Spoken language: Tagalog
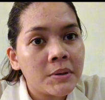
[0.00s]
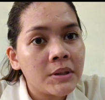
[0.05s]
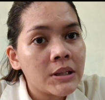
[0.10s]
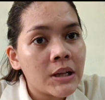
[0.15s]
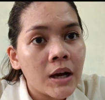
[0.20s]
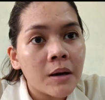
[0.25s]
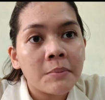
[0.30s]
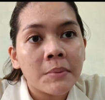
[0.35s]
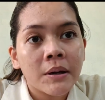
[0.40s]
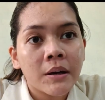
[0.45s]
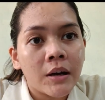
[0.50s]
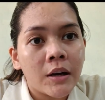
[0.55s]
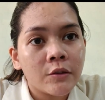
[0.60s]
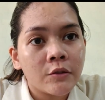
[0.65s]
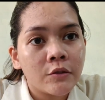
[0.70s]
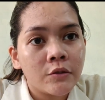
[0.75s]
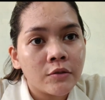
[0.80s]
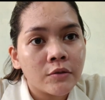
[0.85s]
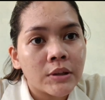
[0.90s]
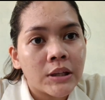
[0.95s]

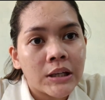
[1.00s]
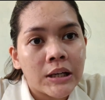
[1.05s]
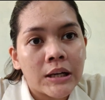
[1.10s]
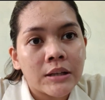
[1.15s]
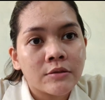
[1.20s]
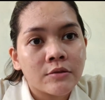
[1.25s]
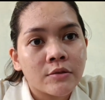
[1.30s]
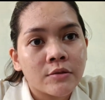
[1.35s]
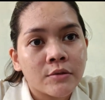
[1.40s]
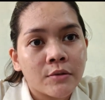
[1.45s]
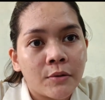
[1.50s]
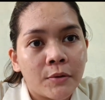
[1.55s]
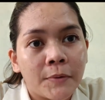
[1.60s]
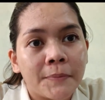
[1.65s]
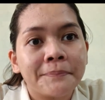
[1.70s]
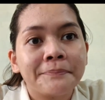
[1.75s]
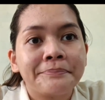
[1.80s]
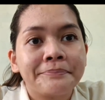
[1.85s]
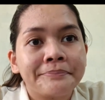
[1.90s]
pinakamagkano yung nagastos ko.